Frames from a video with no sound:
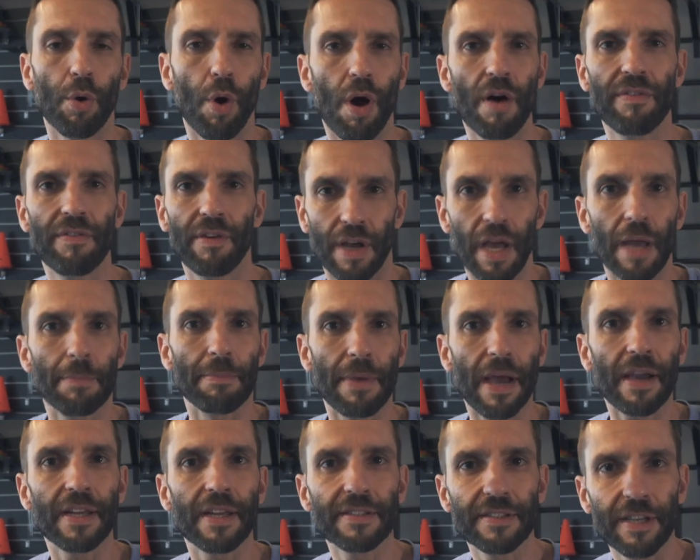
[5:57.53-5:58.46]
nova. Me
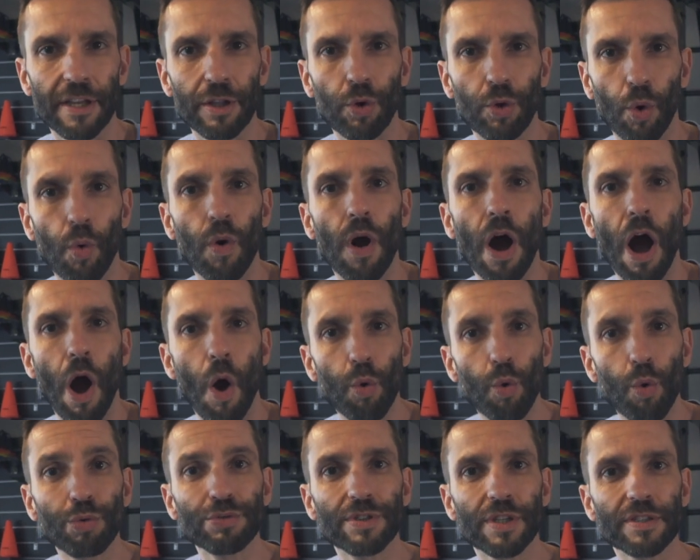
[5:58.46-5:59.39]
acrescentou
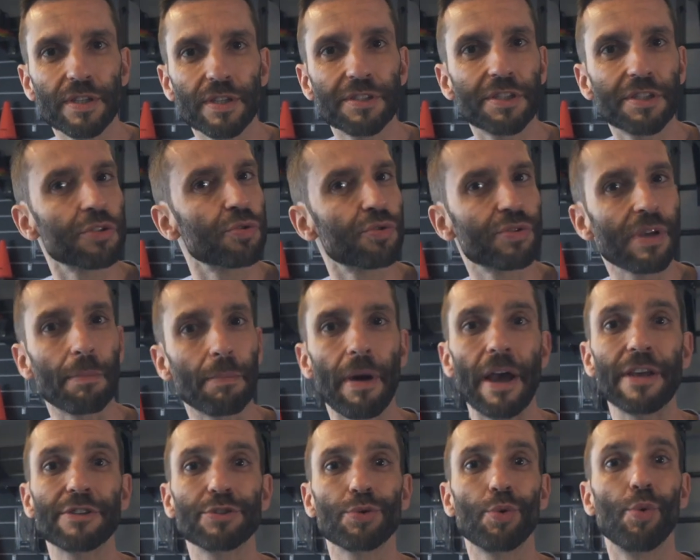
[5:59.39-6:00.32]
alguns exercícios a
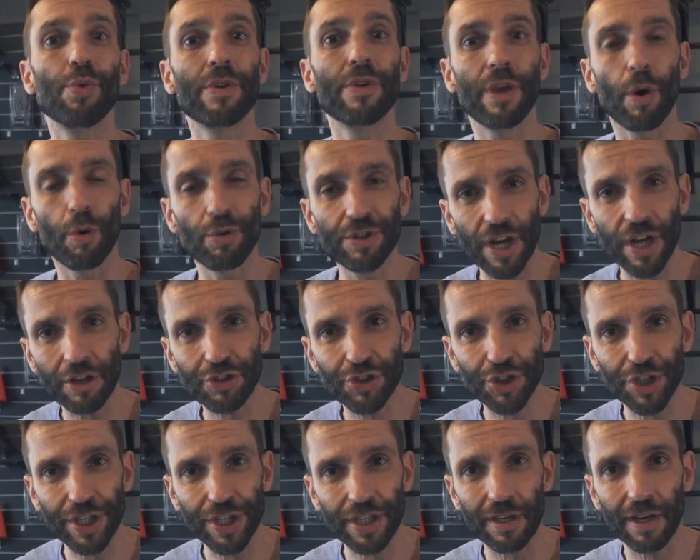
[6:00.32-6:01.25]
mais com o que eu já
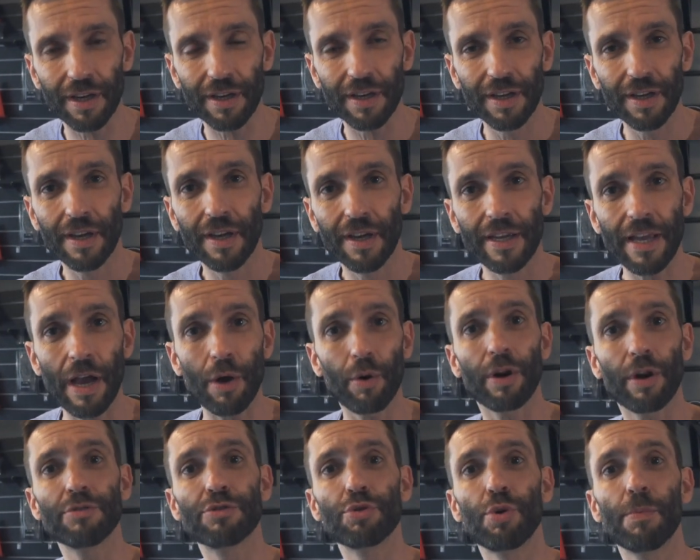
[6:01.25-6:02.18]
tinha. E
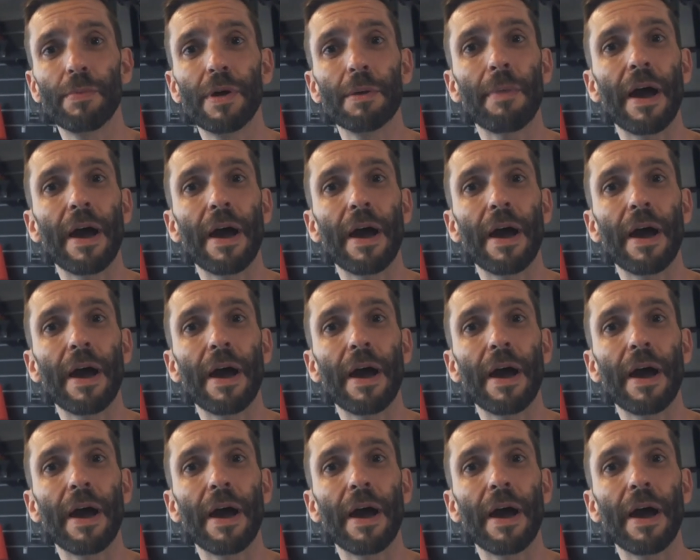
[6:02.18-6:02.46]
agora eu descobri